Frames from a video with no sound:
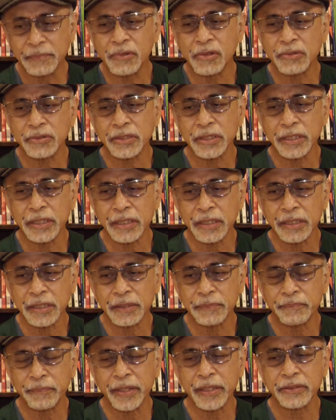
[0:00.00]
Among
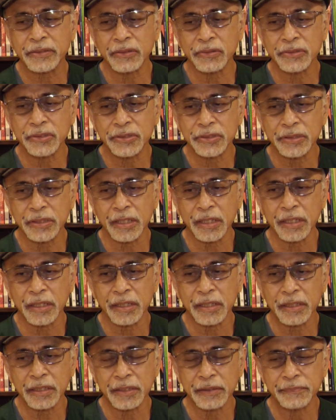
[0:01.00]
the methods
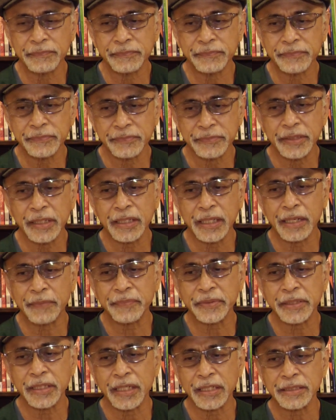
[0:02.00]
na
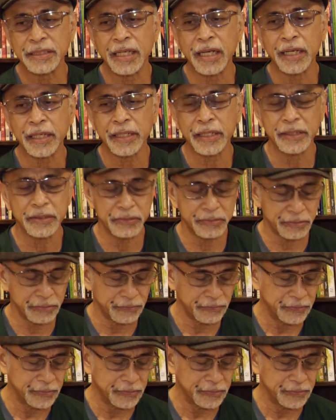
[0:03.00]
ginamit nila sa akin, yung